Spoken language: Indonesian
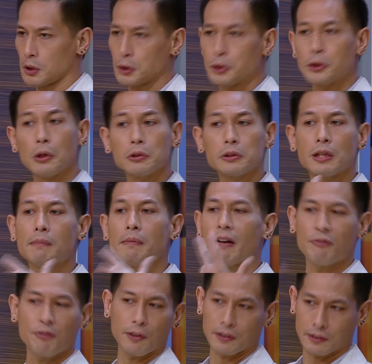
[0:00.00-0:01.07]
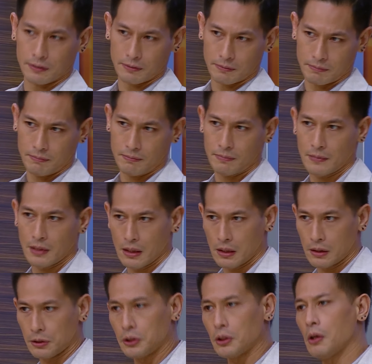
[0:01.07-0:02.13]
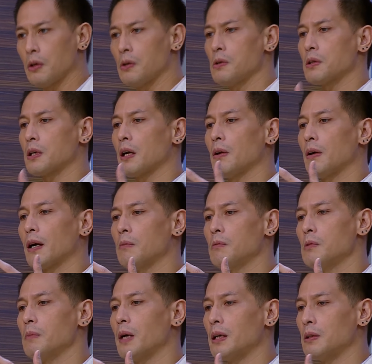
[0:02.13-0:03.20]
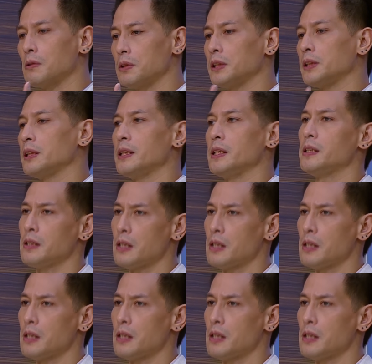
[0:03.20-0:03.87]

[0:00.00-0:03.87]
Show some effort. Show kalau kamu mau di sini,